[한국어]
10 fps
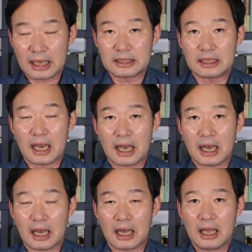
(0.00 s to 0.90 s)

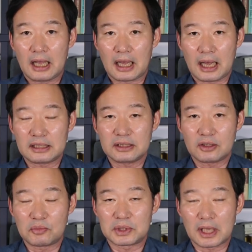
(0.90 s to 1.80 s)
한다 아, 하는
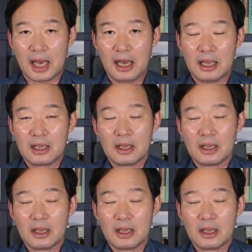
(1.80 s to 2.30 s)
겁니다.